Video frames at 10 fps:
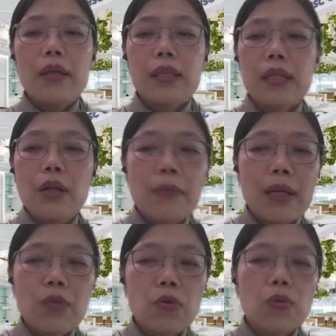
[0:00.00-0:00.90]
สิ่งที่เราสำ
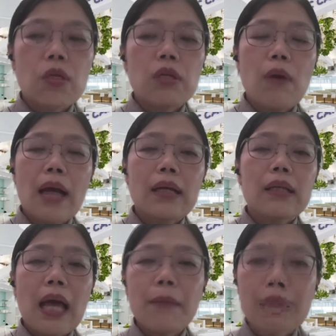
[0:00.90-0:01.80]
คัญสุดๆคือว่า
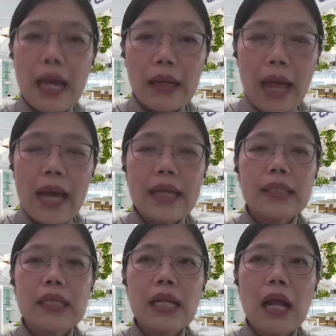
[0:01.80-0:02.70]
ทำอย่างไร
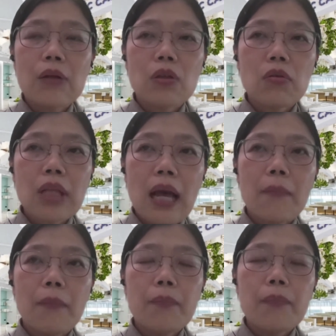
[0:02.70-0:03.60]
ที่เราจะต้อง
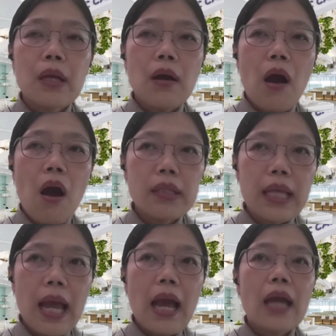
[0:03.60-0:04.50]
ทำห้อง
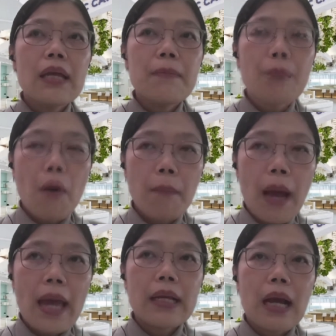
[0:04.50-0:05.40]
เนี้ย ให้ปลอด
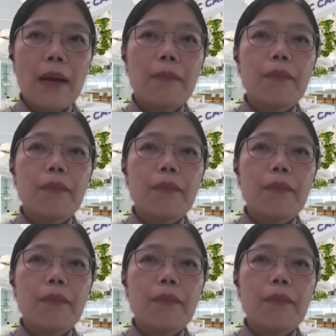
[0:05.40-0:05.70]
ภัยกับ